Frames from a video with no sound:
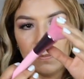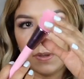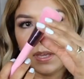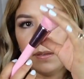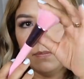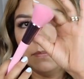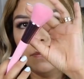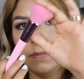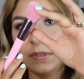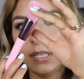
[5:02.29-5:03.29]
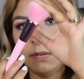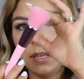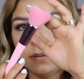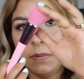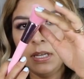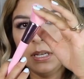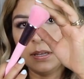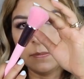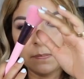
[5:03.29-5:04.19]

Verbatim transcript: Me, se ve divina.